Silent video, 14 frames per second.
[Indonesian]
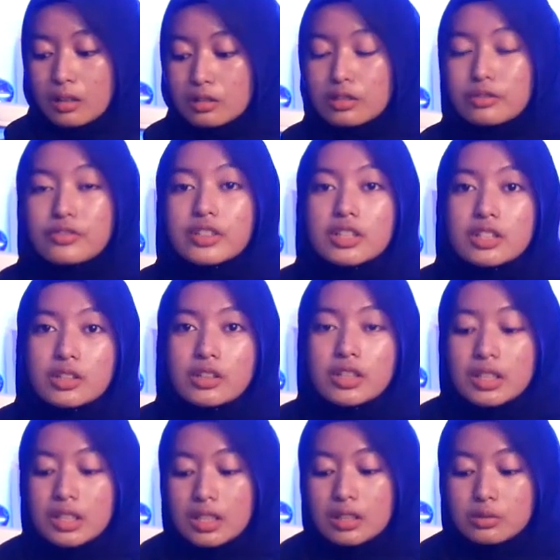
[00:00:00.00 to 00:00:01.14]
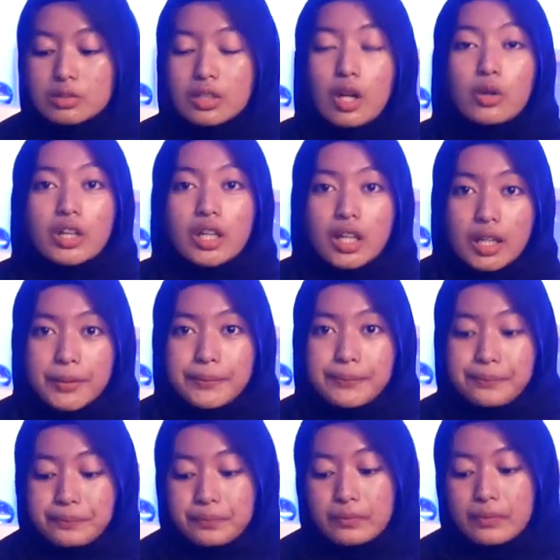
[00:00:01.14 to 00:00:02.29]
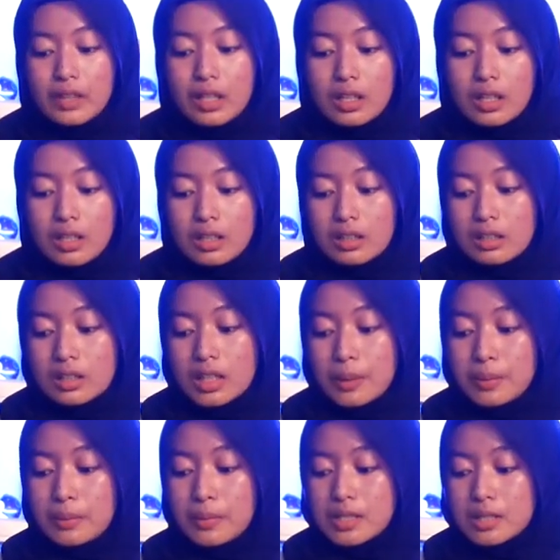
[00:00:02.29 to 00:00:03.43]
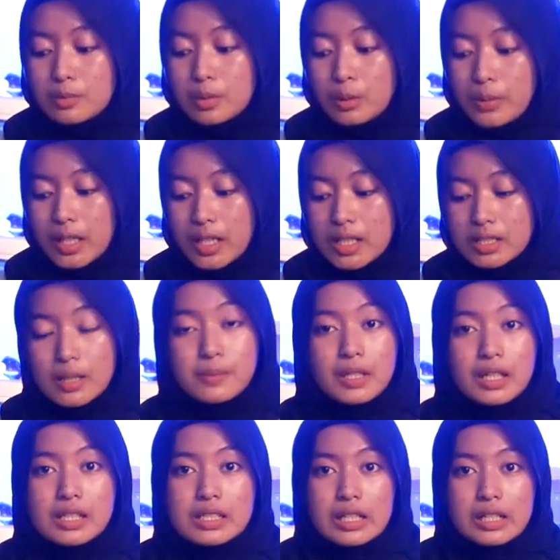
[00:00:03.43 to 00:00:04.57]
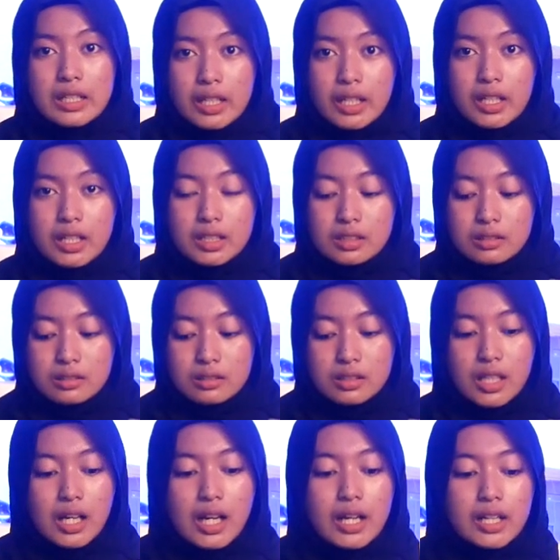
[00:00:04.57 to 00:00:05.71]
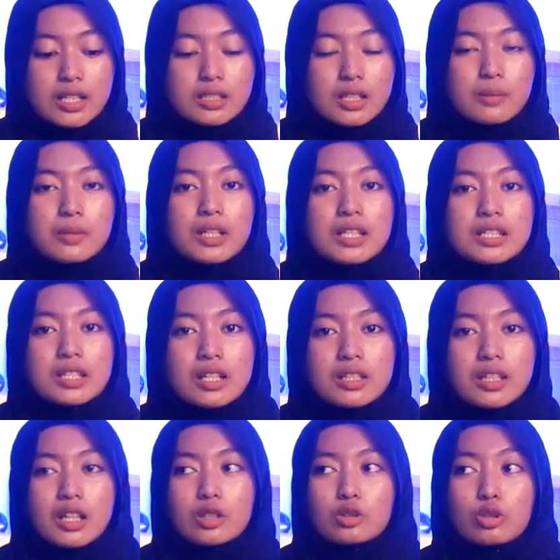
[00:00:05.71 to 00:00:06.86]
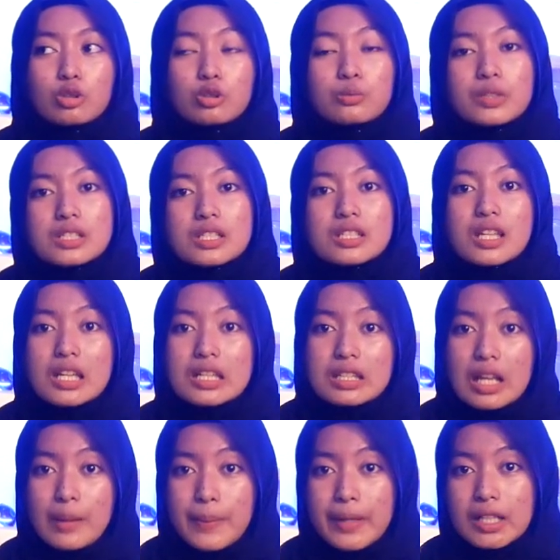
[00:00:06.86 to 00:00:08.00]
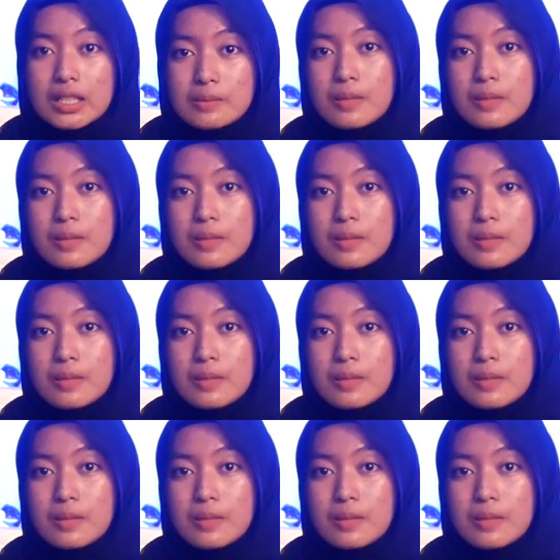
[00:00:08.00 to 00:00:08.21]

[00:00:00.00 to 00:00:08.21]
untuk video ini udah oke okay, tapi masih belum ada stabilizernya ya yang ada stabilizernya itu Lumix G85